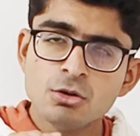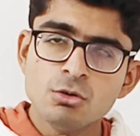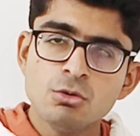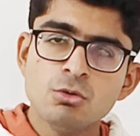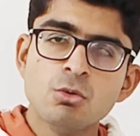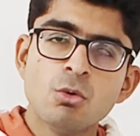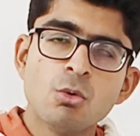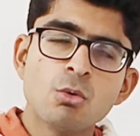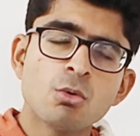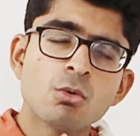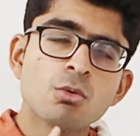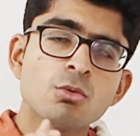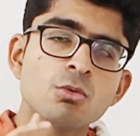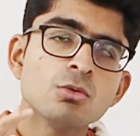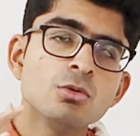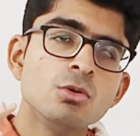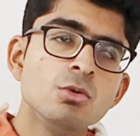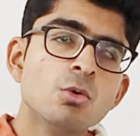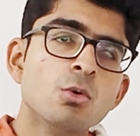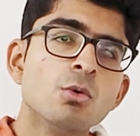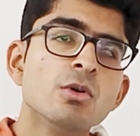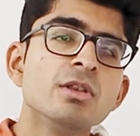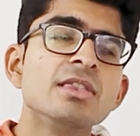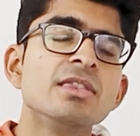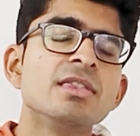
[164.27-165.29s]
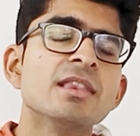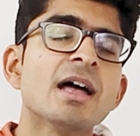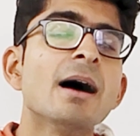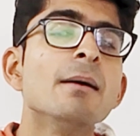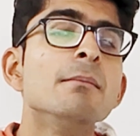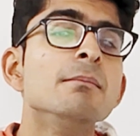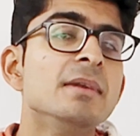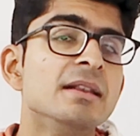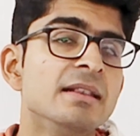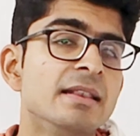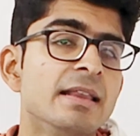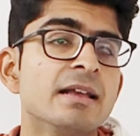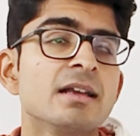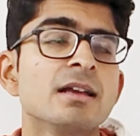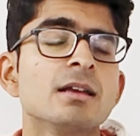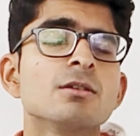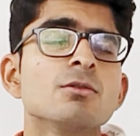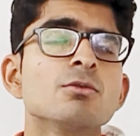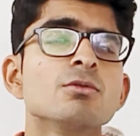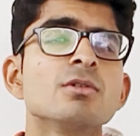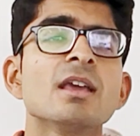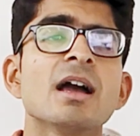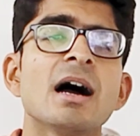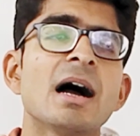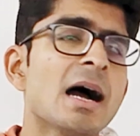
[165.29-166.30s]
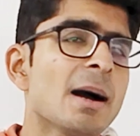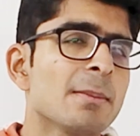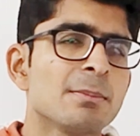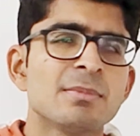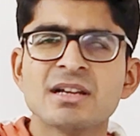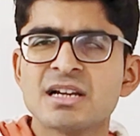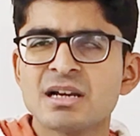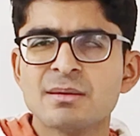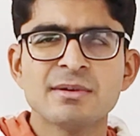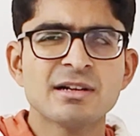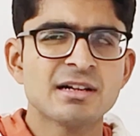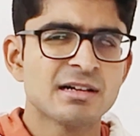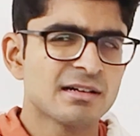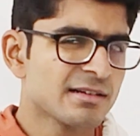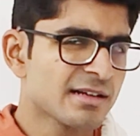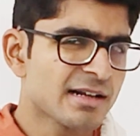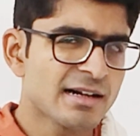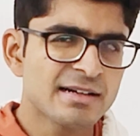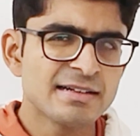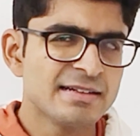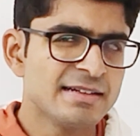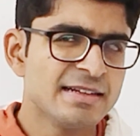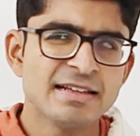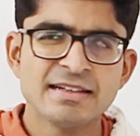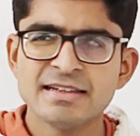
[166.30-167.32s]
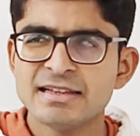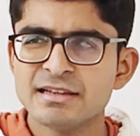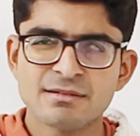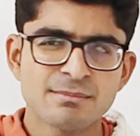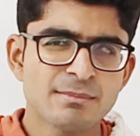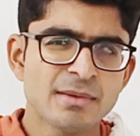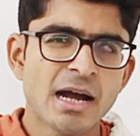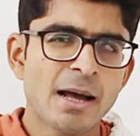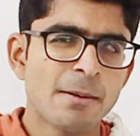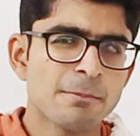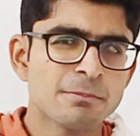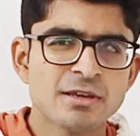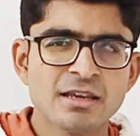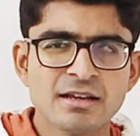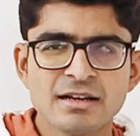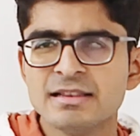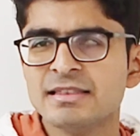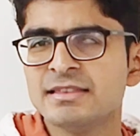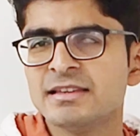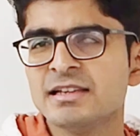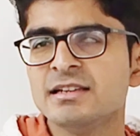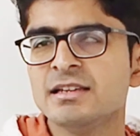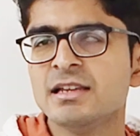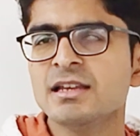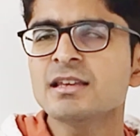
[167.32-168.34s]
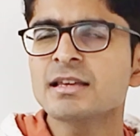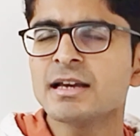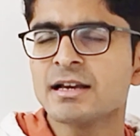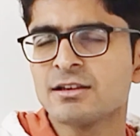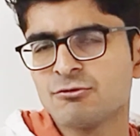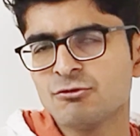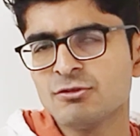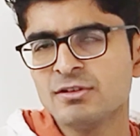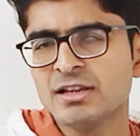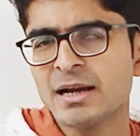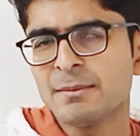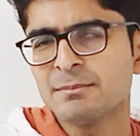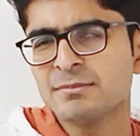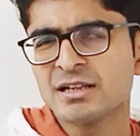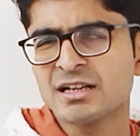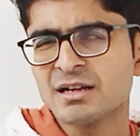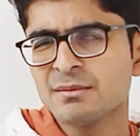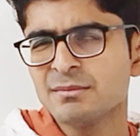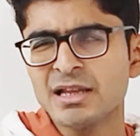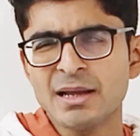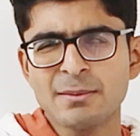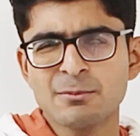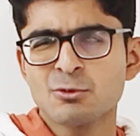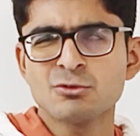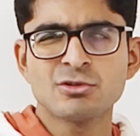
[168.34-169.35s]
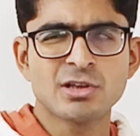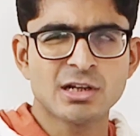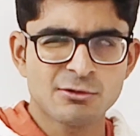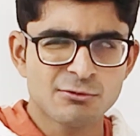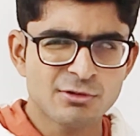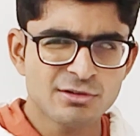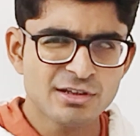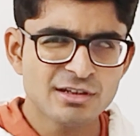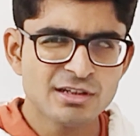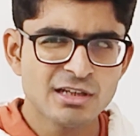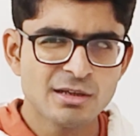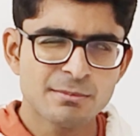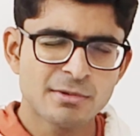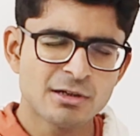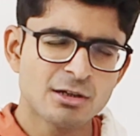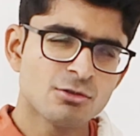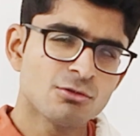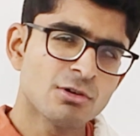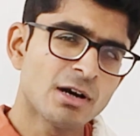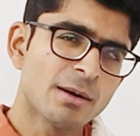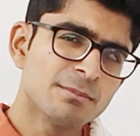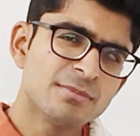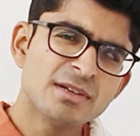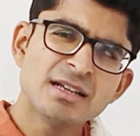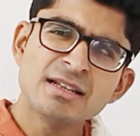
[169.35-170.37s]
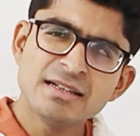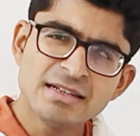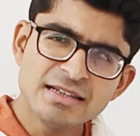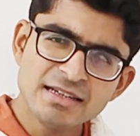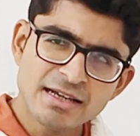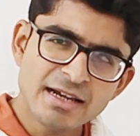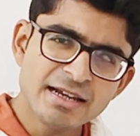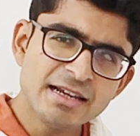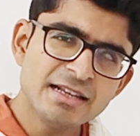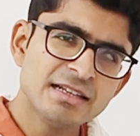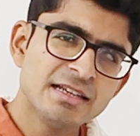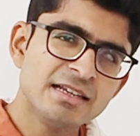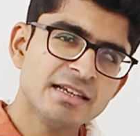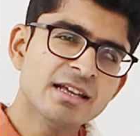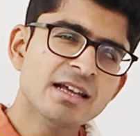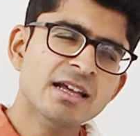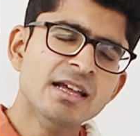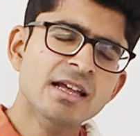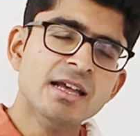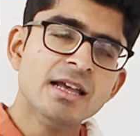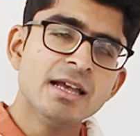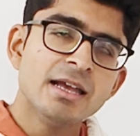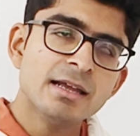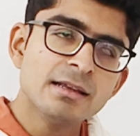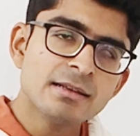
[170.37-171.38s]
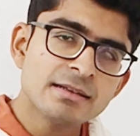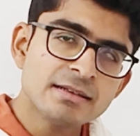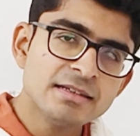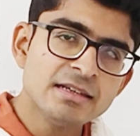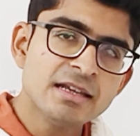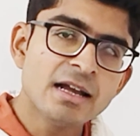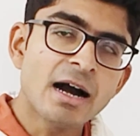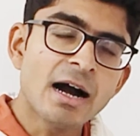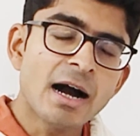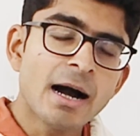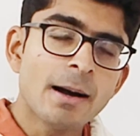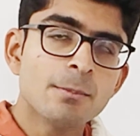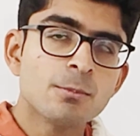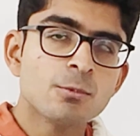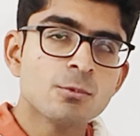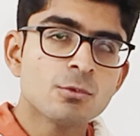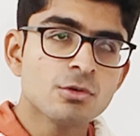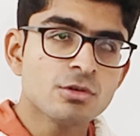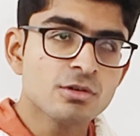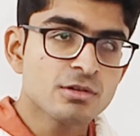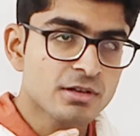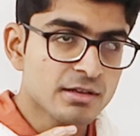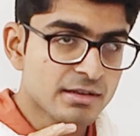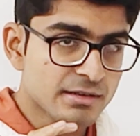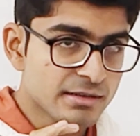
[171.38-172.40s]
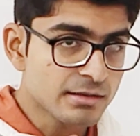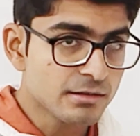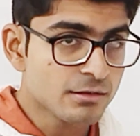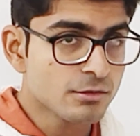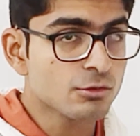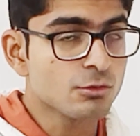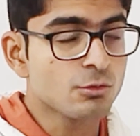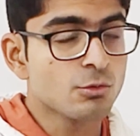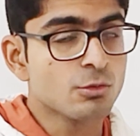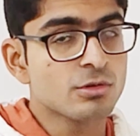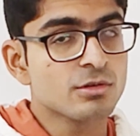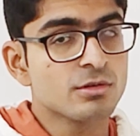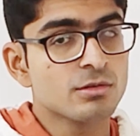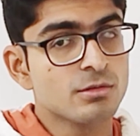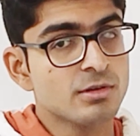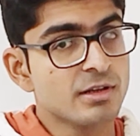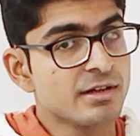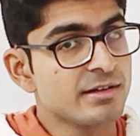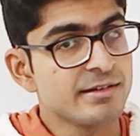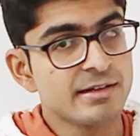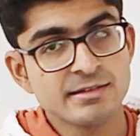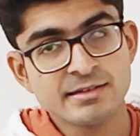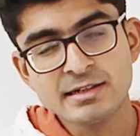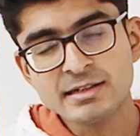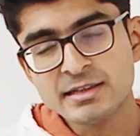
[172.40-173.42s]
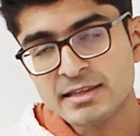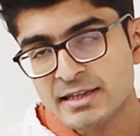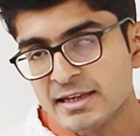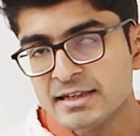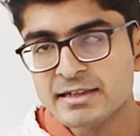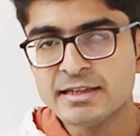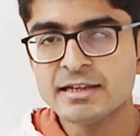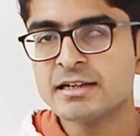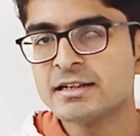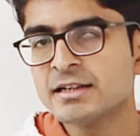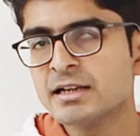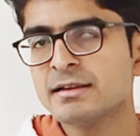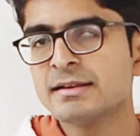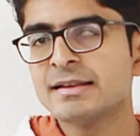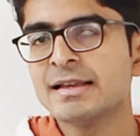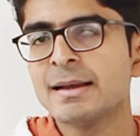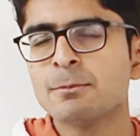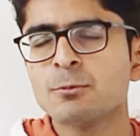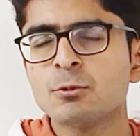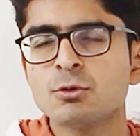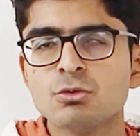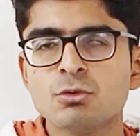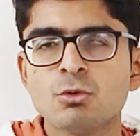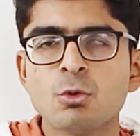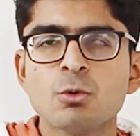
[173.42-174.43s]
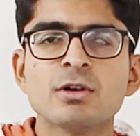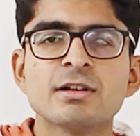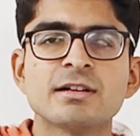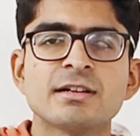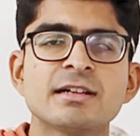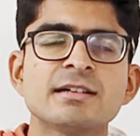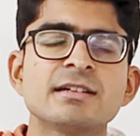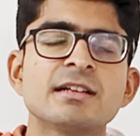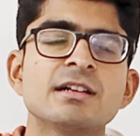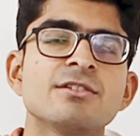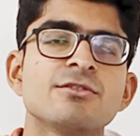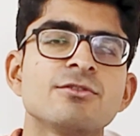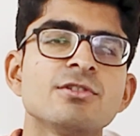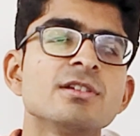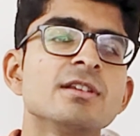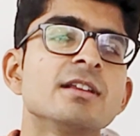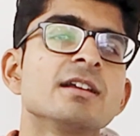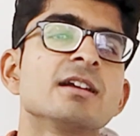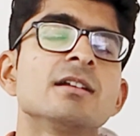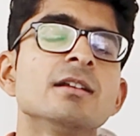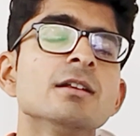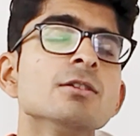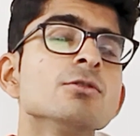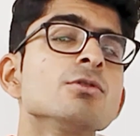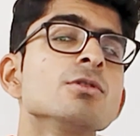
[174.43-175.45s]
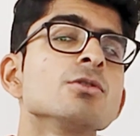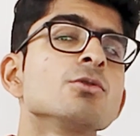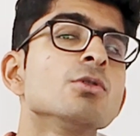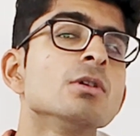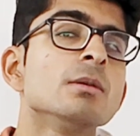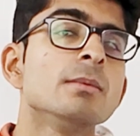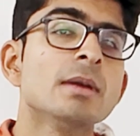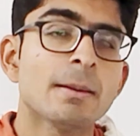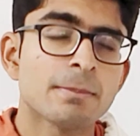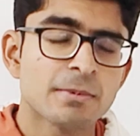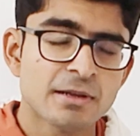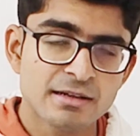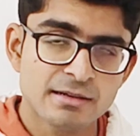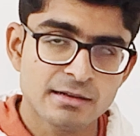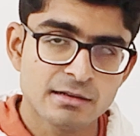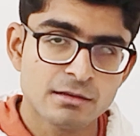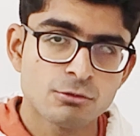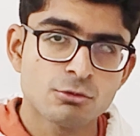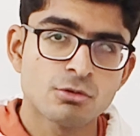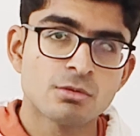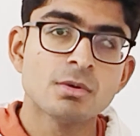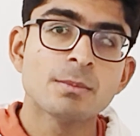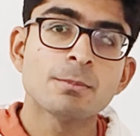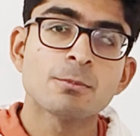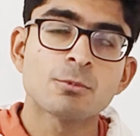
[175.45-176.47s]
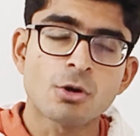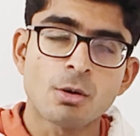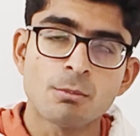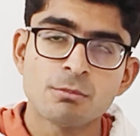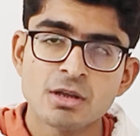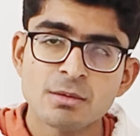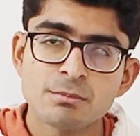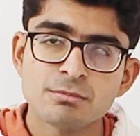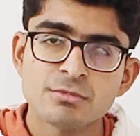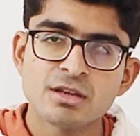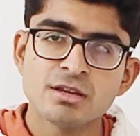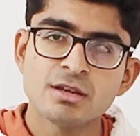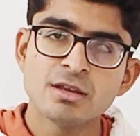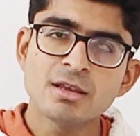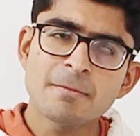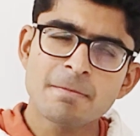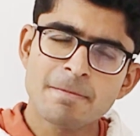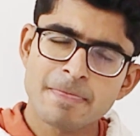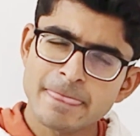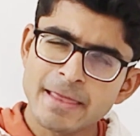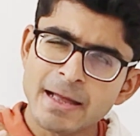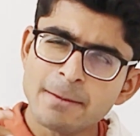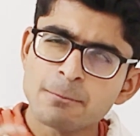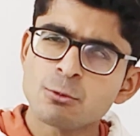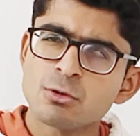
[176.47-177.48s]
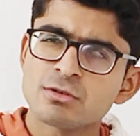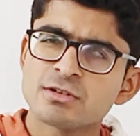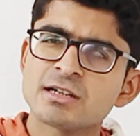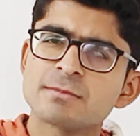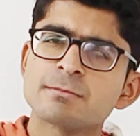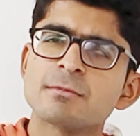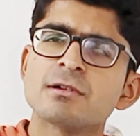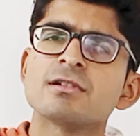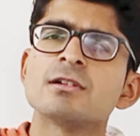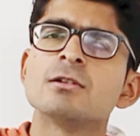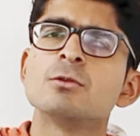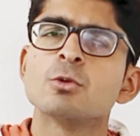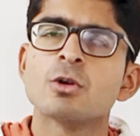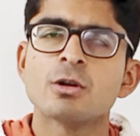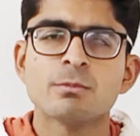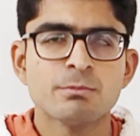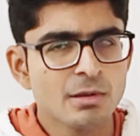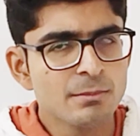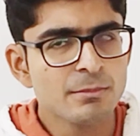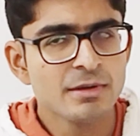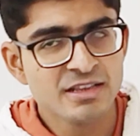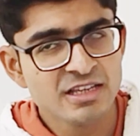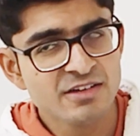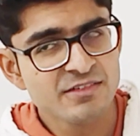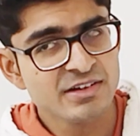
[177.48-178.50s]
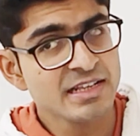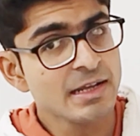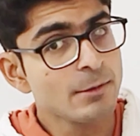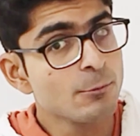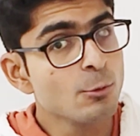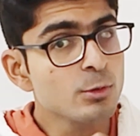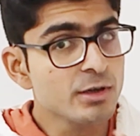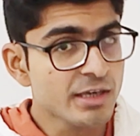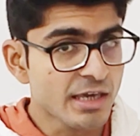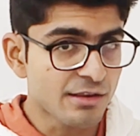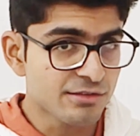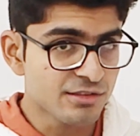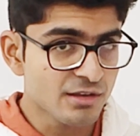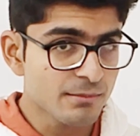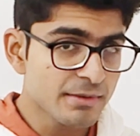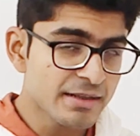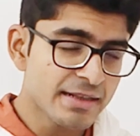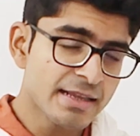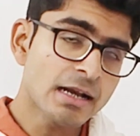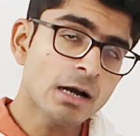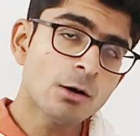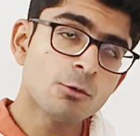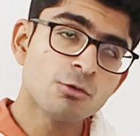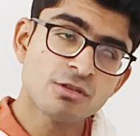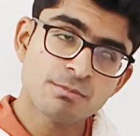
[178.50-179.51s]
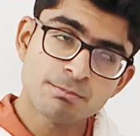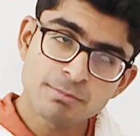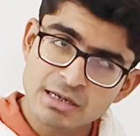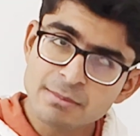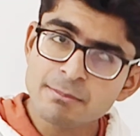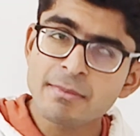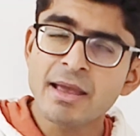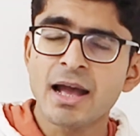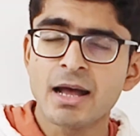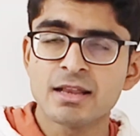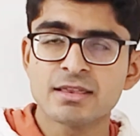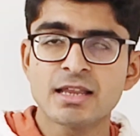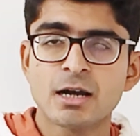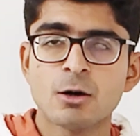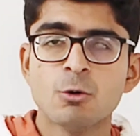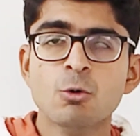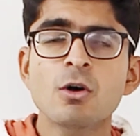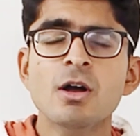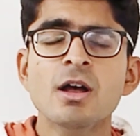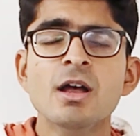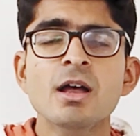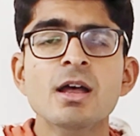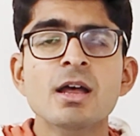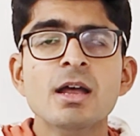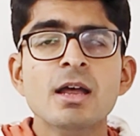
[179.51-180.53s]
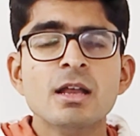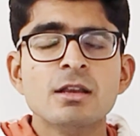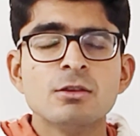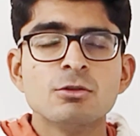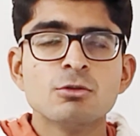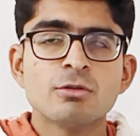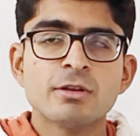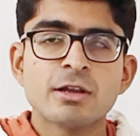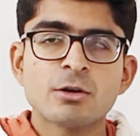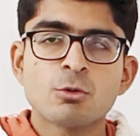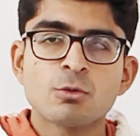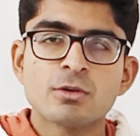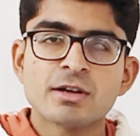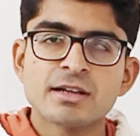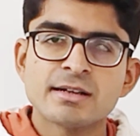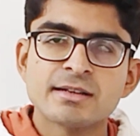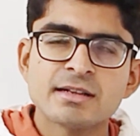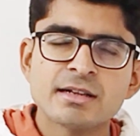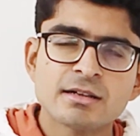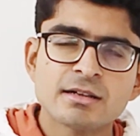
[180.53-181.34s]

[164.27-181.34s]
लोगों को लोन ना मिलने का क्योंकि आपने कभी क्रेडिट कार्ड लिया नहीं इसमें आपकी गलती नहीं है कि एक्चुअली आपने कभी आपको ज़रूरत ही नहीं पड़ी तो आपने लिया ही नहीं है इसलिए आपको क्रेडिट स्कोर जनरेटेड नहीं दिख रहा इसलिए आपको नो क्रेडिट हिस्ट्री दिख रही है तो ये कोई भी आपके क्रेडिट स्कोर में प्रॉब्लम नहीं है आपको हंड्रेड परसेंट लोन भी मिलने वाला है वो कैसे मिलेगा उस पर मैं आता हूँ तो देखो